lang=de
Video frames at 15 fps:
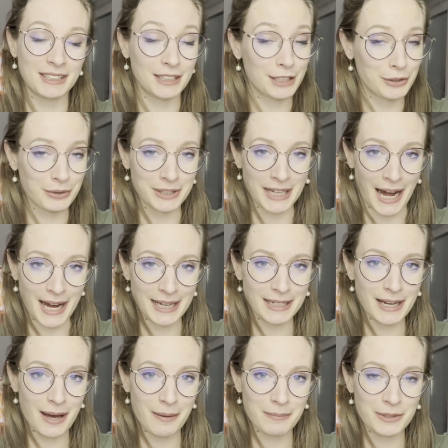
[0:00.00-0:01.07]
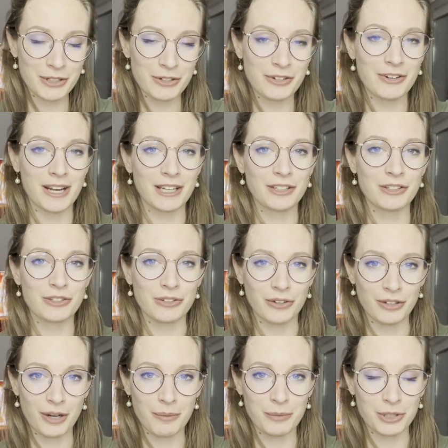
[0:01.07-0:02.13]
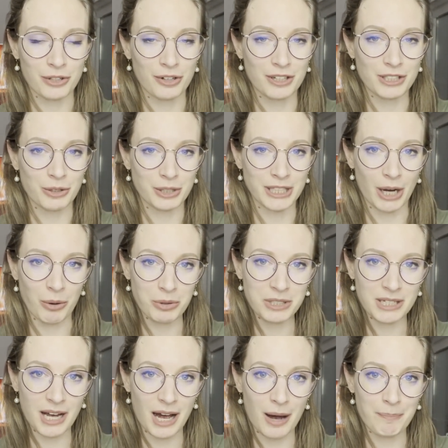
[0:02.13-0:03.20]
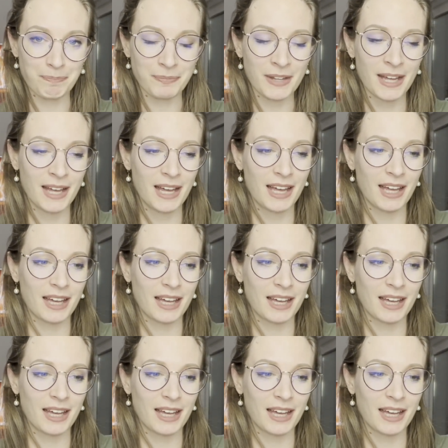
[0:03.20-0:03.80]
nicht nur die Einnahmen zu tracken, sondern besonders auch die Ausgaben.